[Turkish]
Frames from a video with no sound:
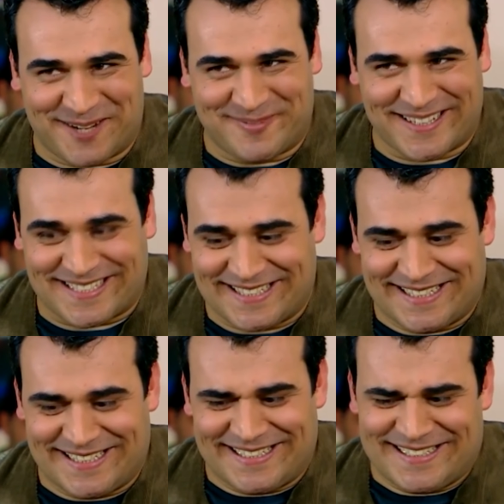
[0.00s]
adam var.
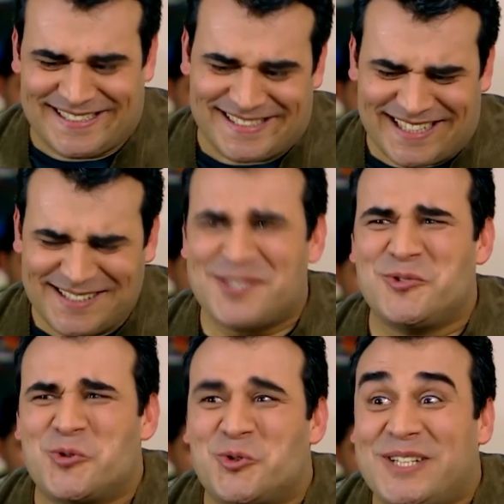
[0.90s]
Yalnız
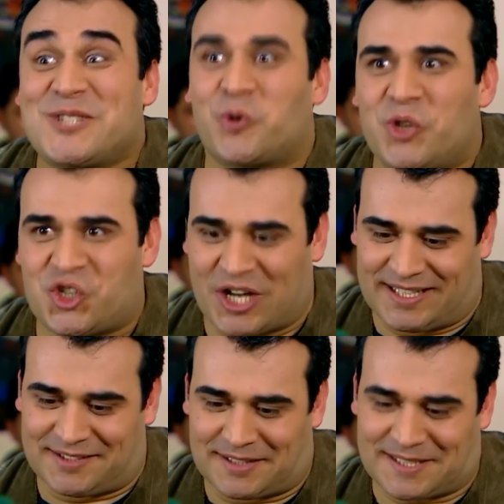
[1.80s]
yüzünde soru
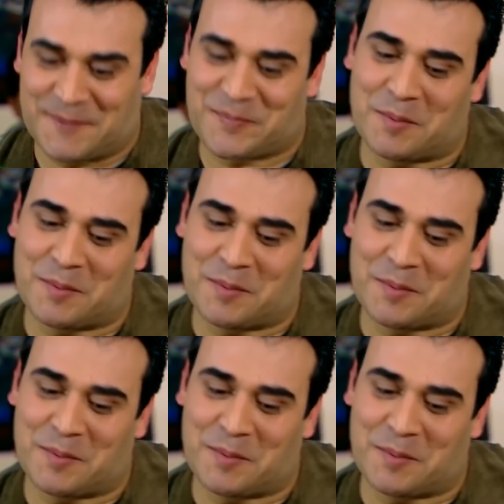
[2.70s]
işareti var.